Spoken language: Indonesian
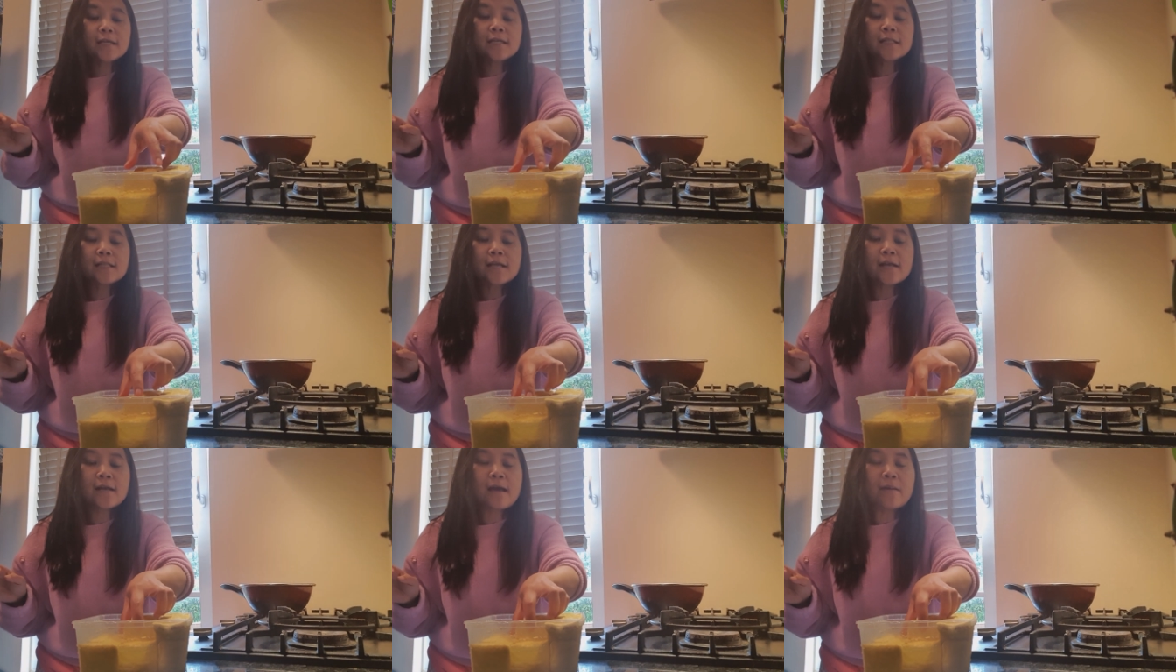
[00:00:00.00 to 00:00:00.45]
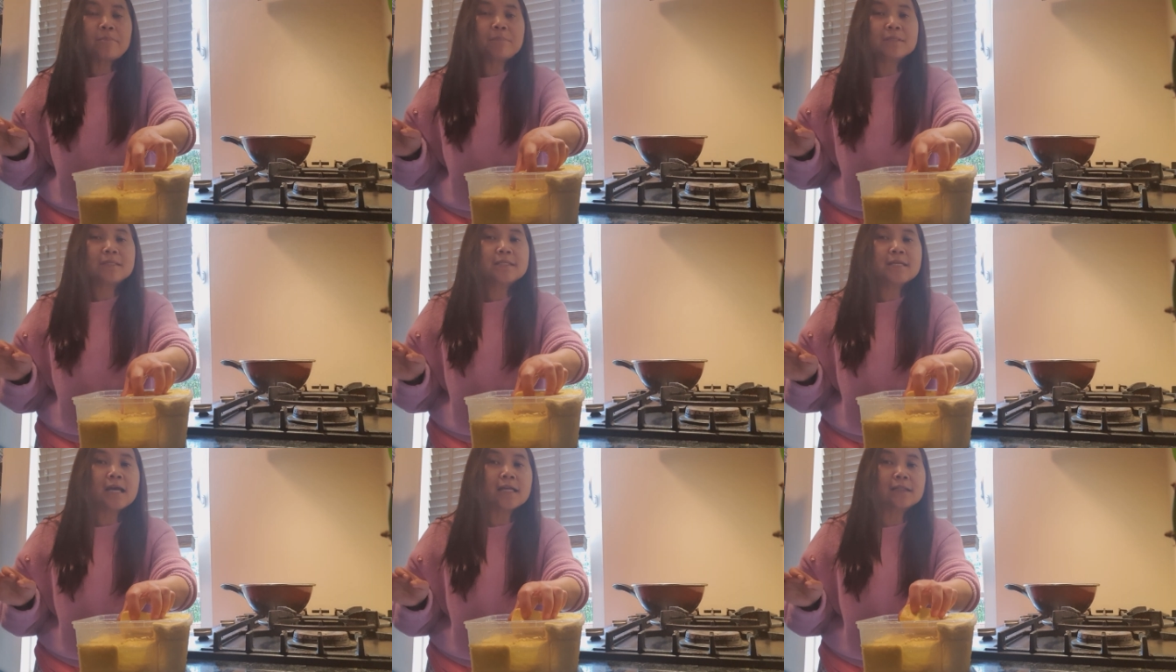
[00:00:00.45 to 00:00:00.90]
kita
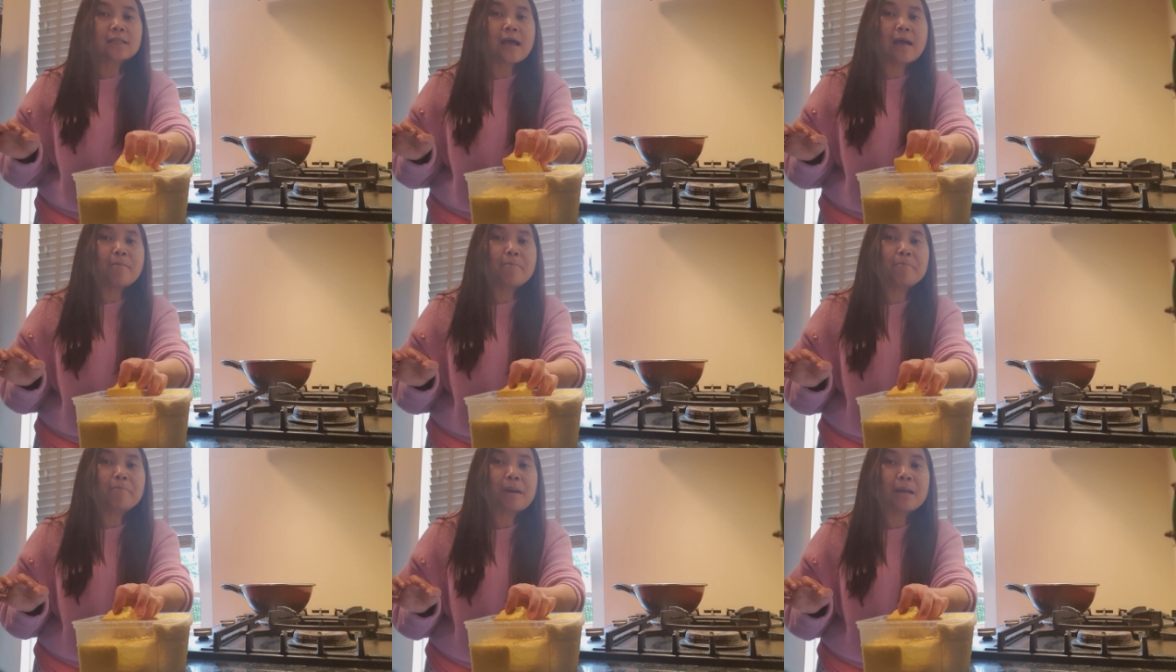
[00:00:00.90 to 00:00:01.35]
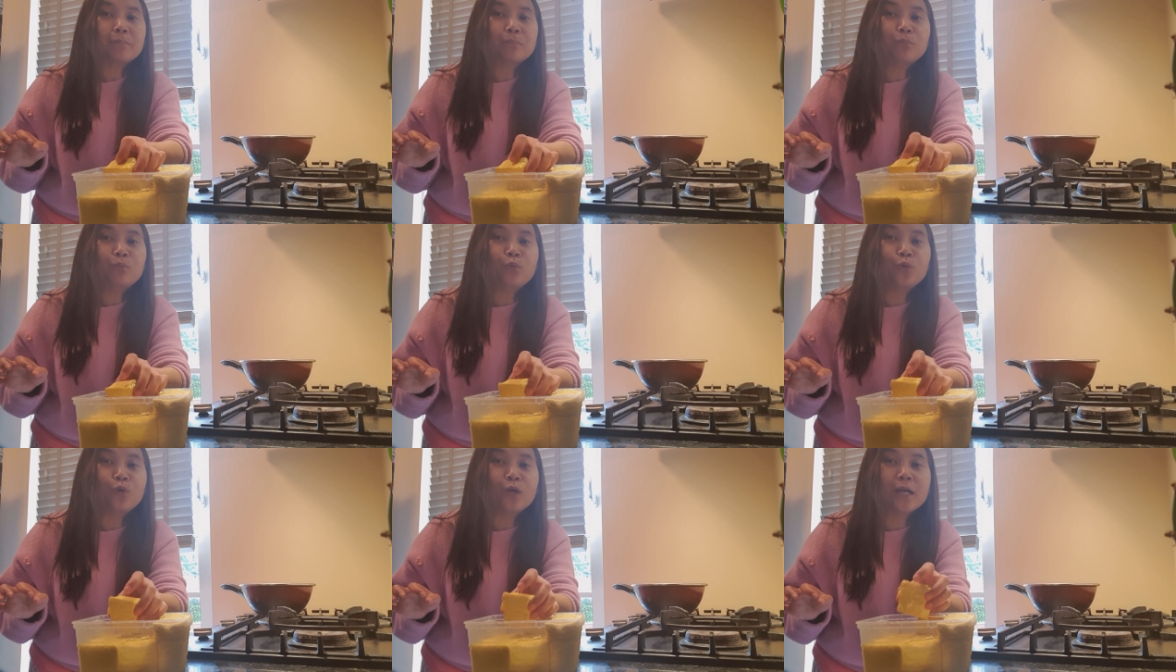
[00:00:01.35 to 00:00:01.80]
dapat jatah
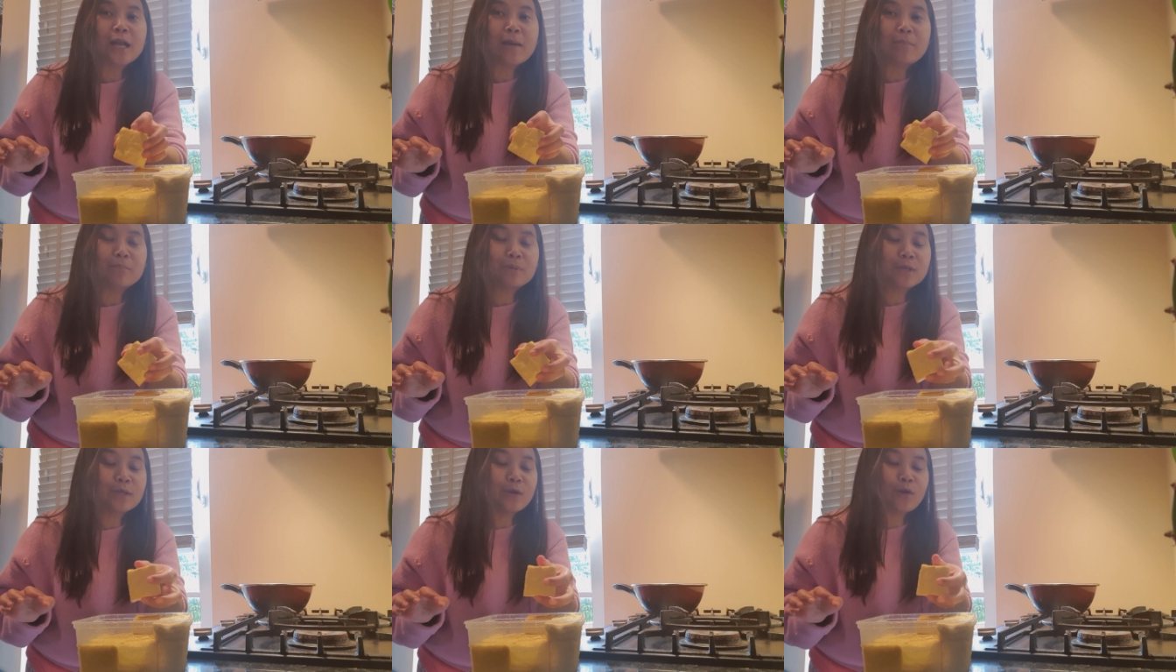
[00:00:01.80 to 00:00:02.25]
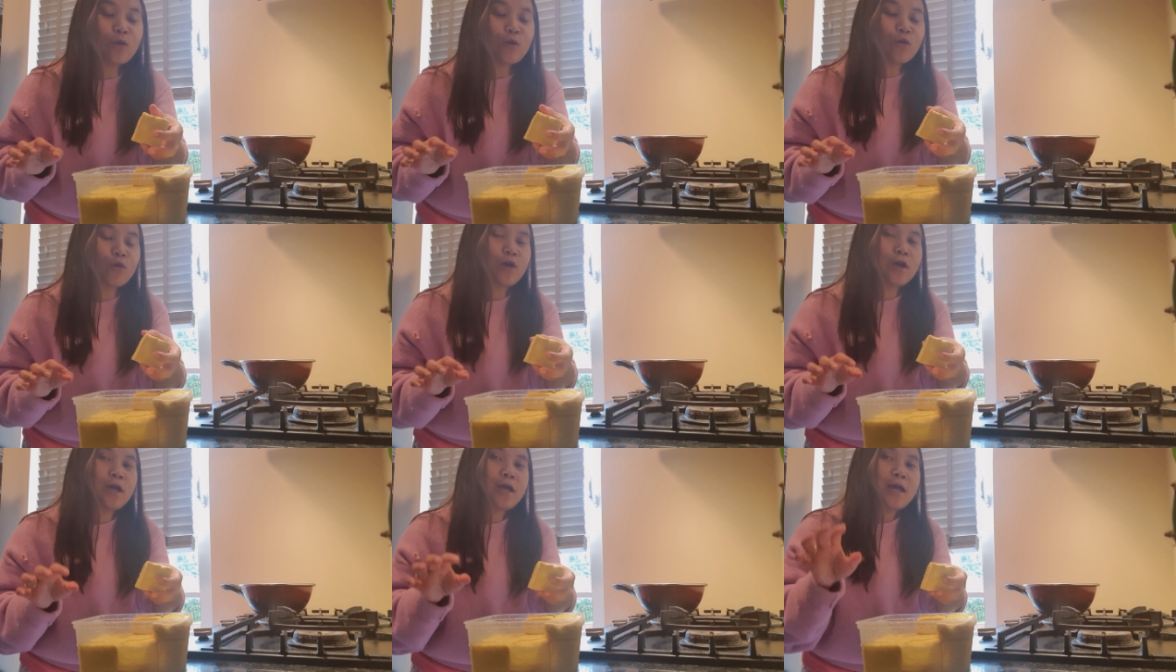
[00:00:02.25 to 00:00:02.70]
46
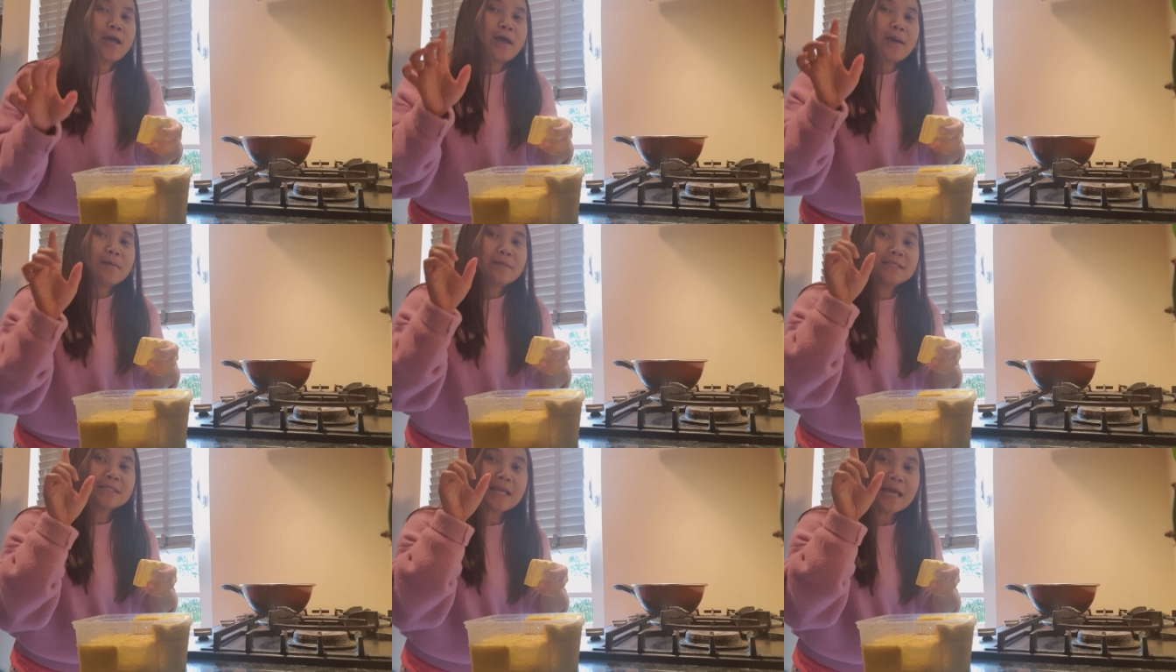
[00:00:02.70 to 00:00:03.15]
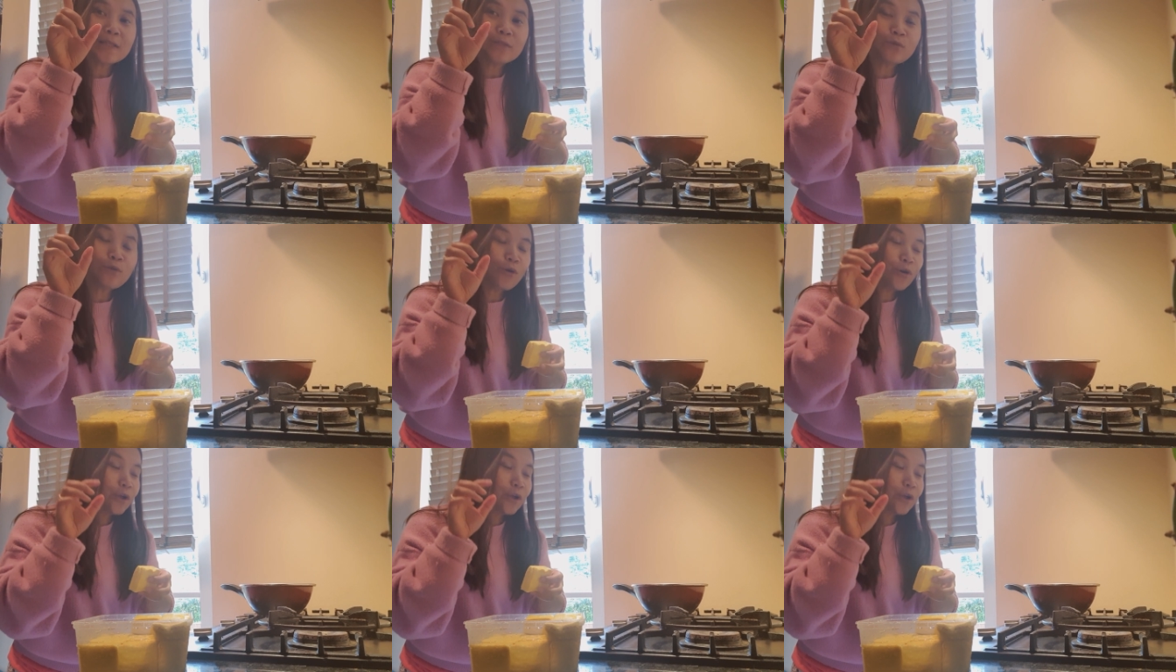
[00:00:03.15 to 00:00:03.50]
kilo satu